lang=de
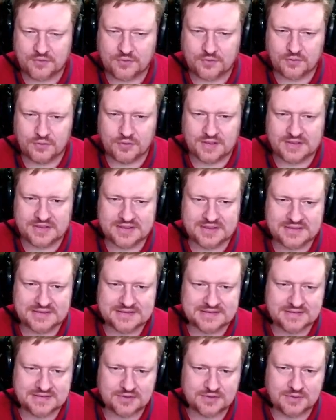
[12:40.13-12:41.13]
früher
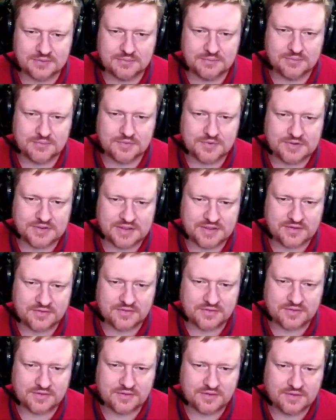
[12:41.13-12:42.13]
gerissen drum. Und jetzt,
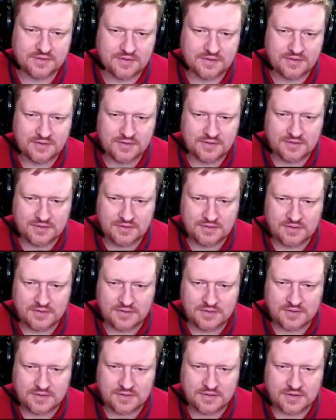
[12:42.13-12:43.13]
äh,
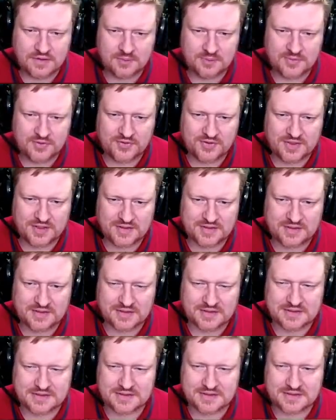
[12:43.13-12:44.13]
ah, ein bisschen
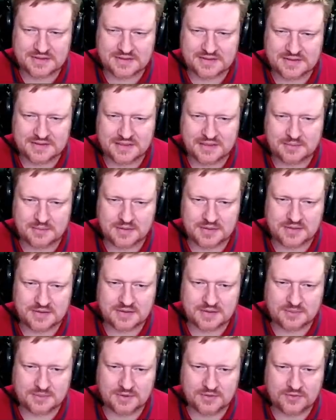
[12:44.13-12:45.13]
angeknabbert,
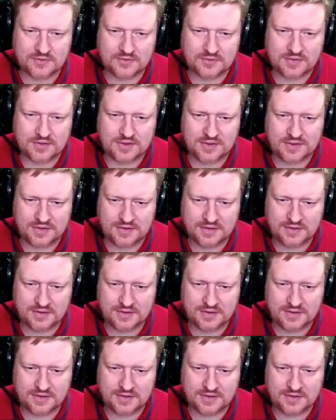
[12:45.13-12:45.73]
aber ist okay.